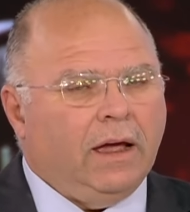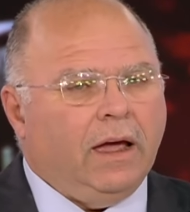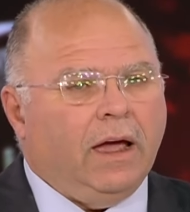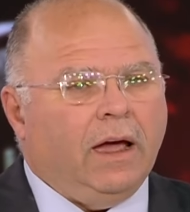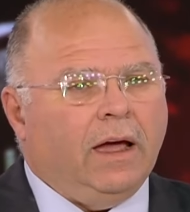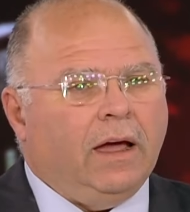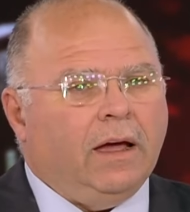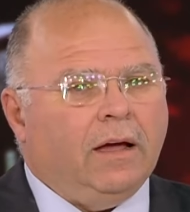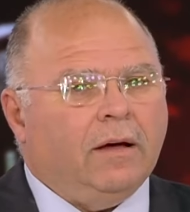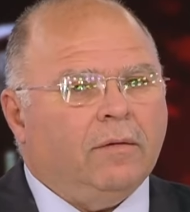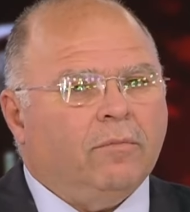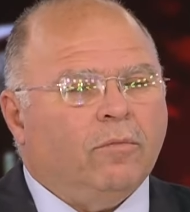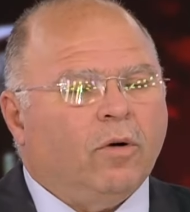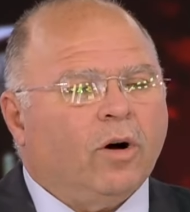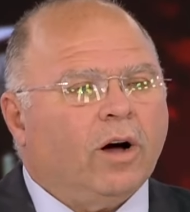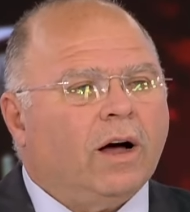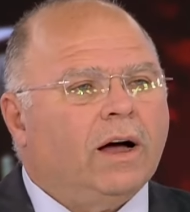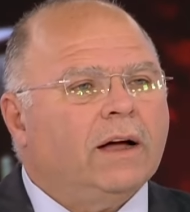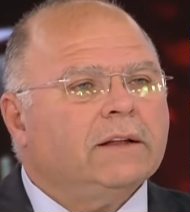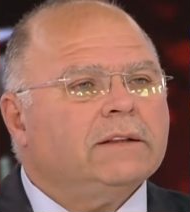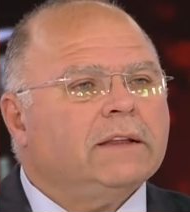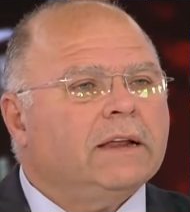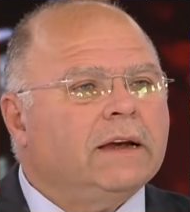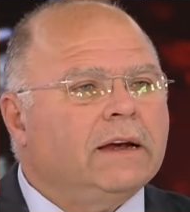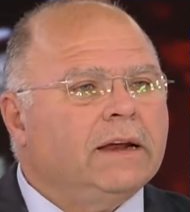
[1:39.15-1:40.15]
آه،
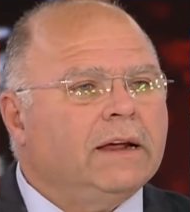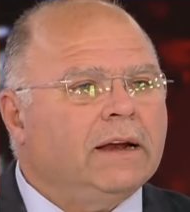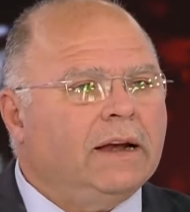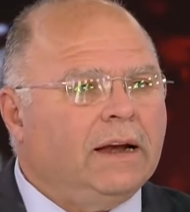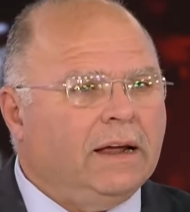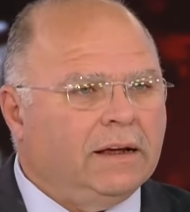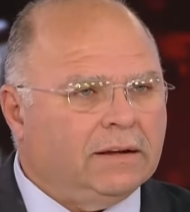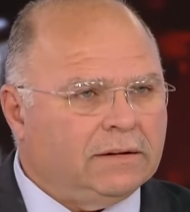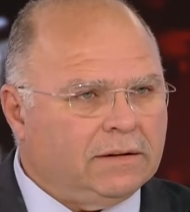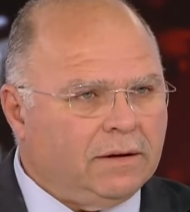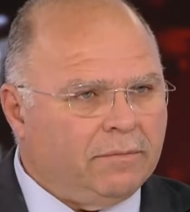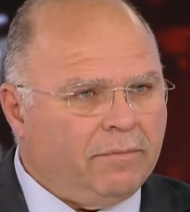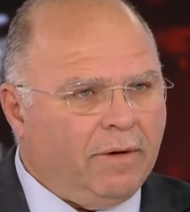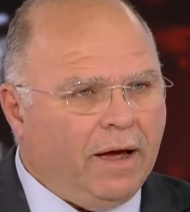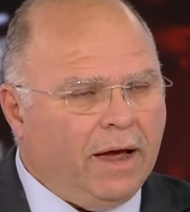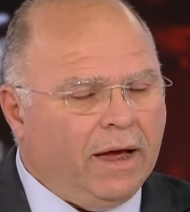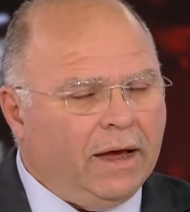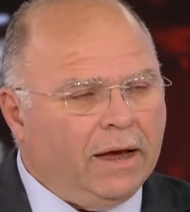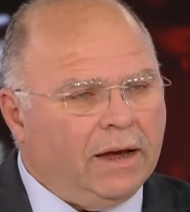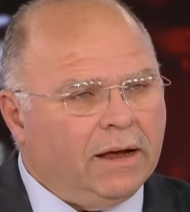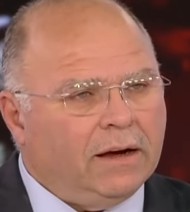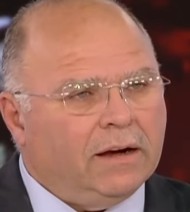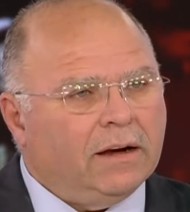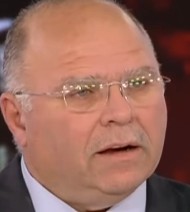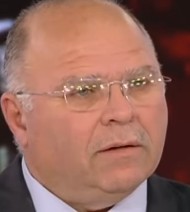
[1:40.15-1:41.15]
مقاتلي الحزب
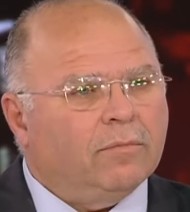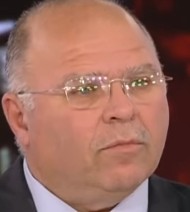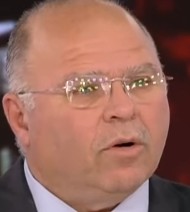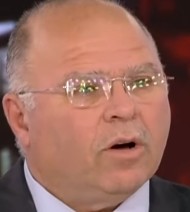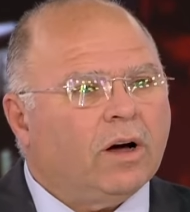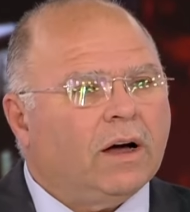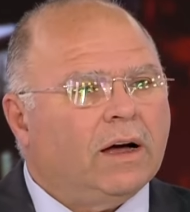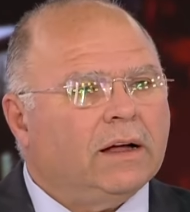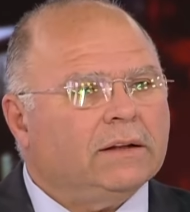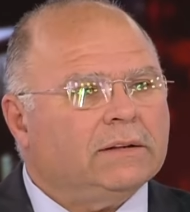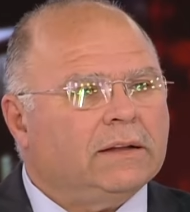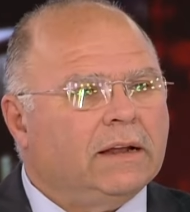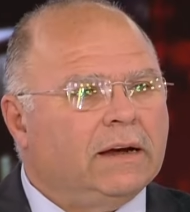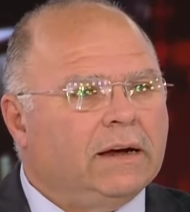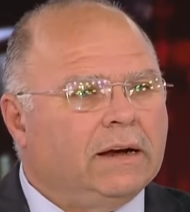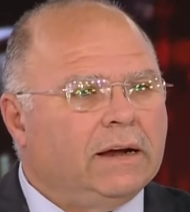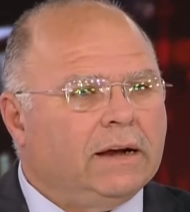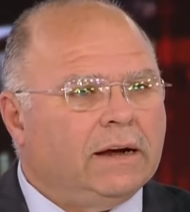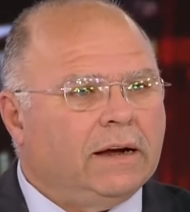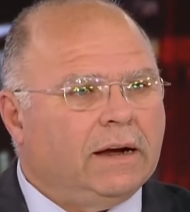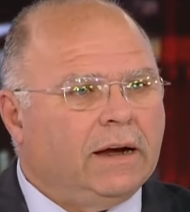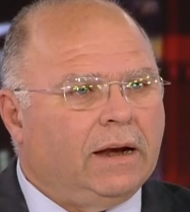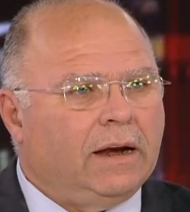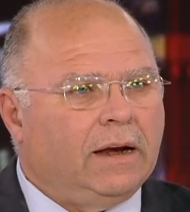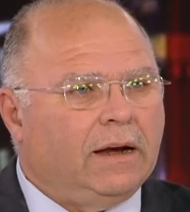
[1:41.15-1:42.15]
أهالي
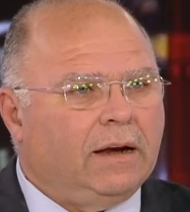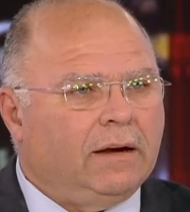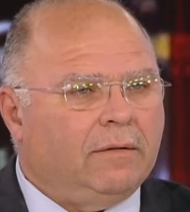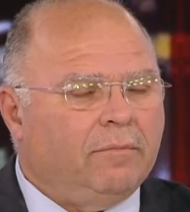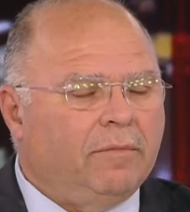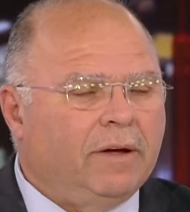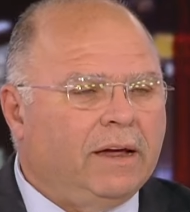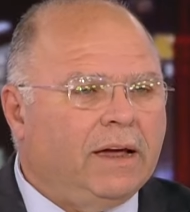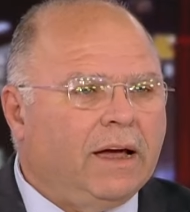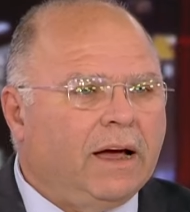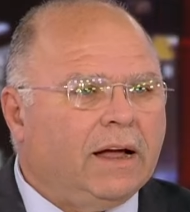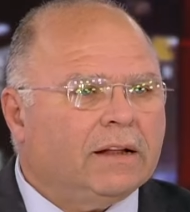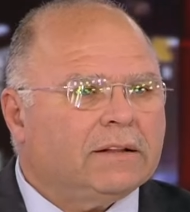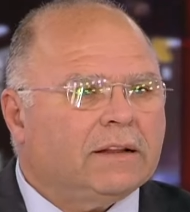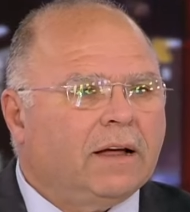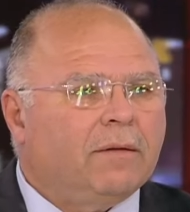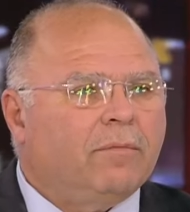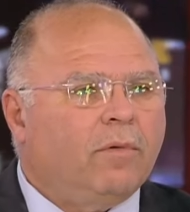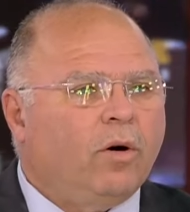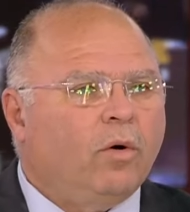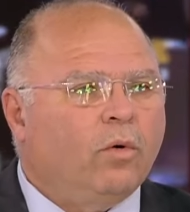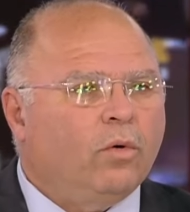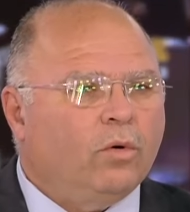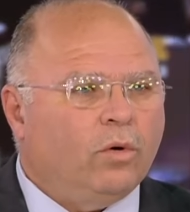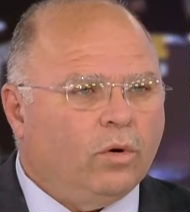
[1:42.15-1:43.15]
المقاتلين البيئة
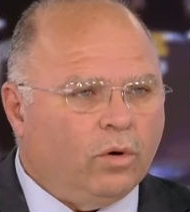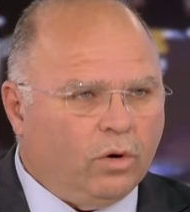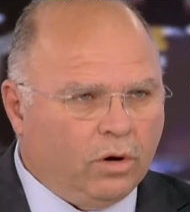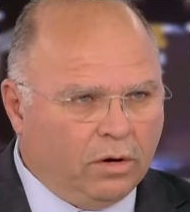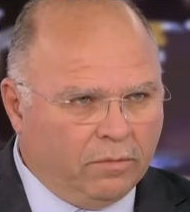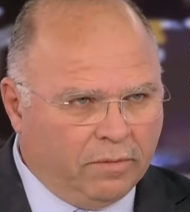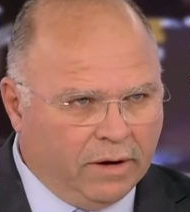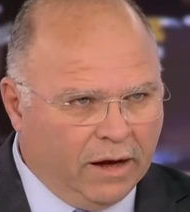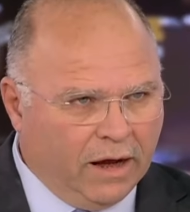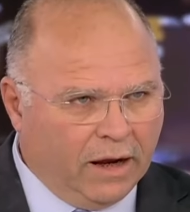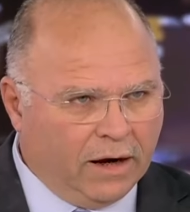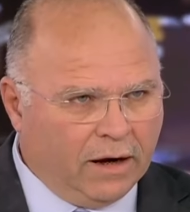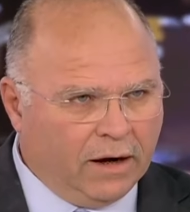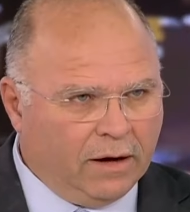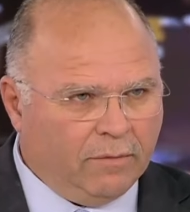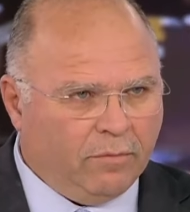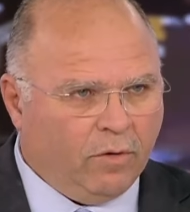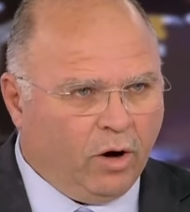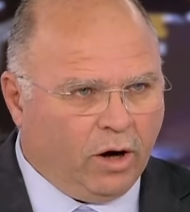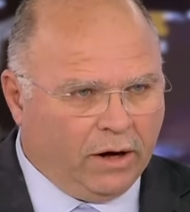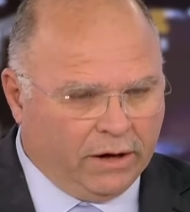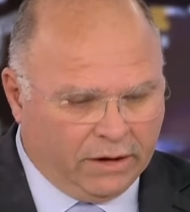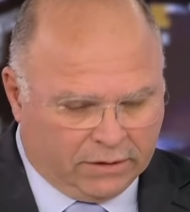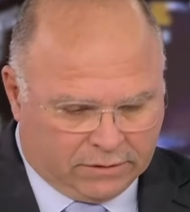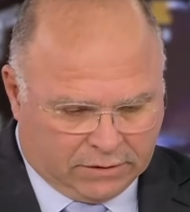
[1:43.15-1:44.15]
تبعوله البيئة
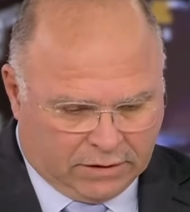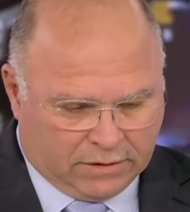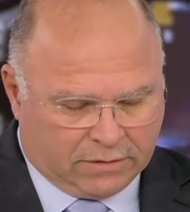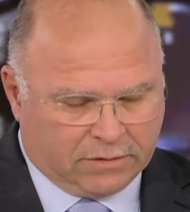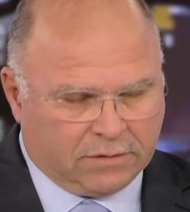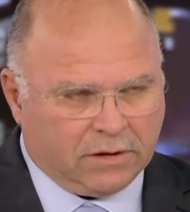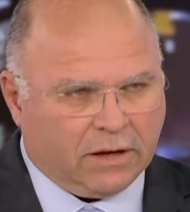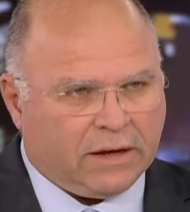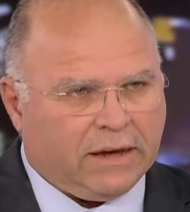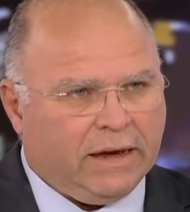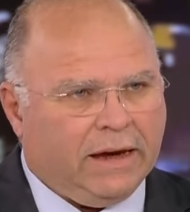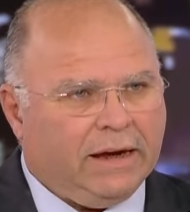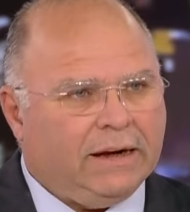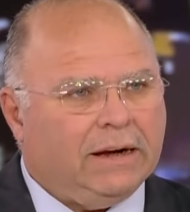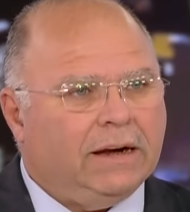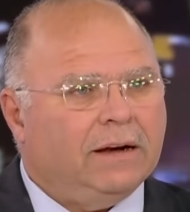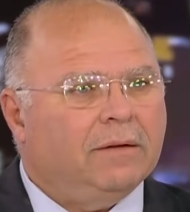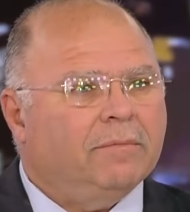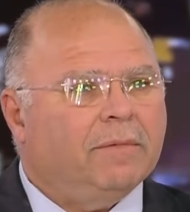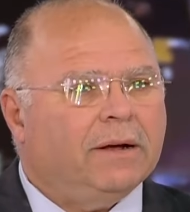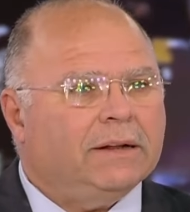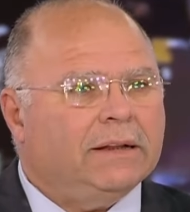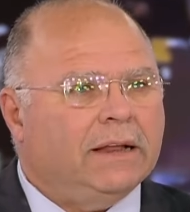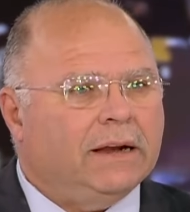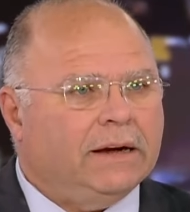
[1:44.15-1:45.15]
المحيطة السكان
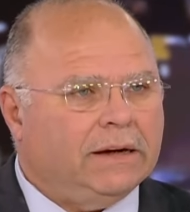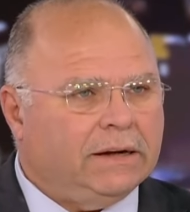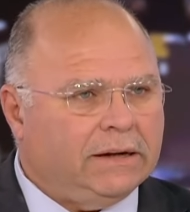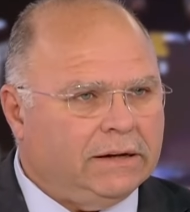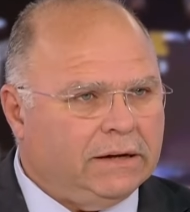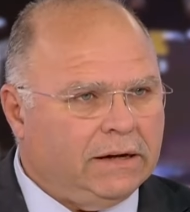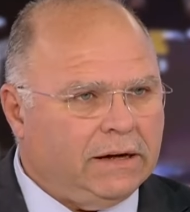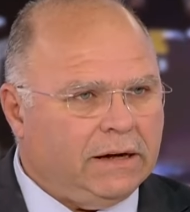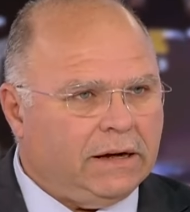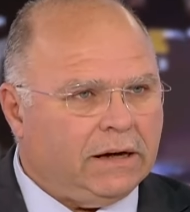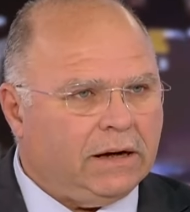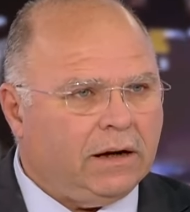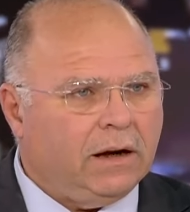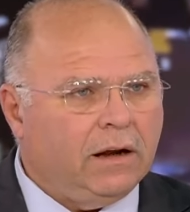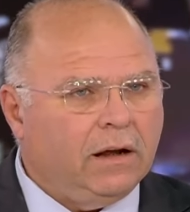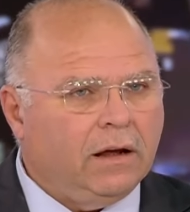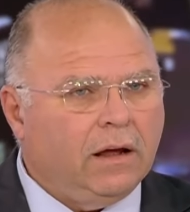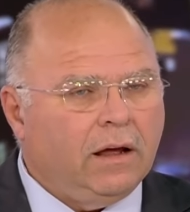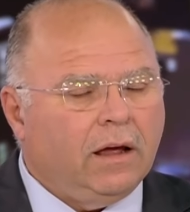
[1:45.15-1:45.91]
المدنيين